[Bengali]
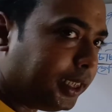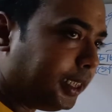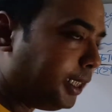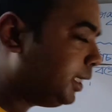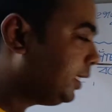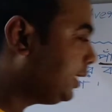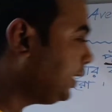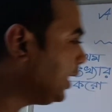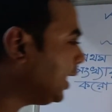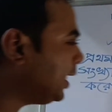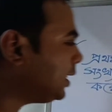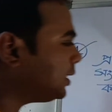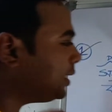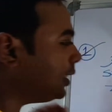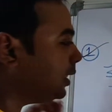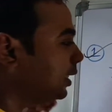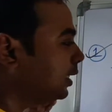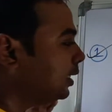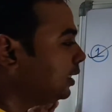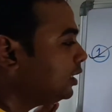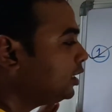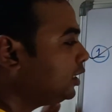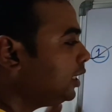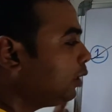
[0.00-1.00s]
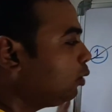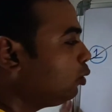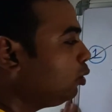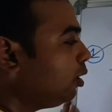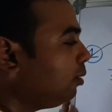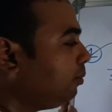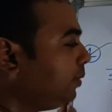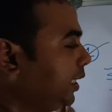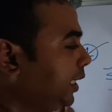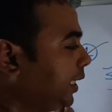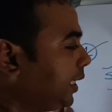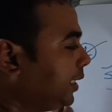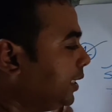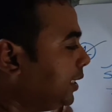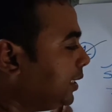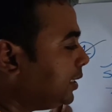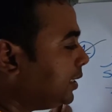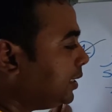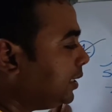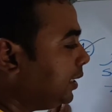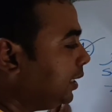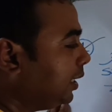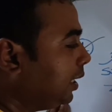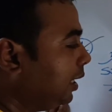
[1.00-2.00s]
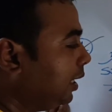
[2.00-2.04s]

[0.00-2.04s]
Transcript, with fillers: নিই ঠিক আছে সেগুলো আমি লিখে দিচ্ছি